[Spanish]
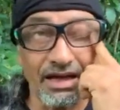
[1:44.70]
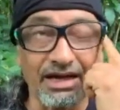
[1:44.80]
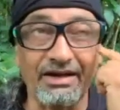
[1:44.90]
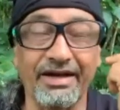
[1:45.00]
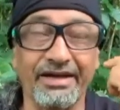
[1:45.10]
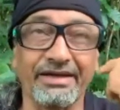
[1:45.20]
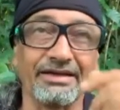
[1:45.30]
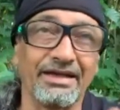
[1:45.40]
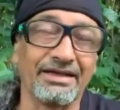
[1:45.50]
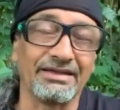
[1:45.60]
Ah,
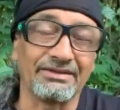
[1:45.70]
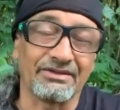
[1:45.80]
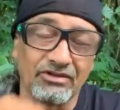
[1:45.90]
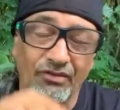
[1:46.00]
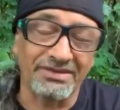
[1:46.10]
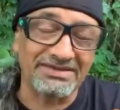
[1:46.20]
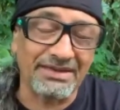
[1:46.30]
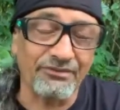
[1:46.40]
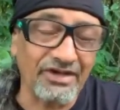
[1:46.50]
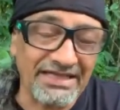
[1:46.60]
en, cuando
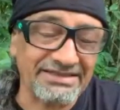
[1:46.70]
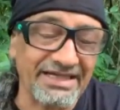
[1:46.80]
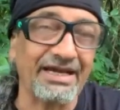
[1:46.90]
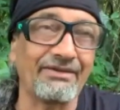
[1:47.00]
comenzamos la serie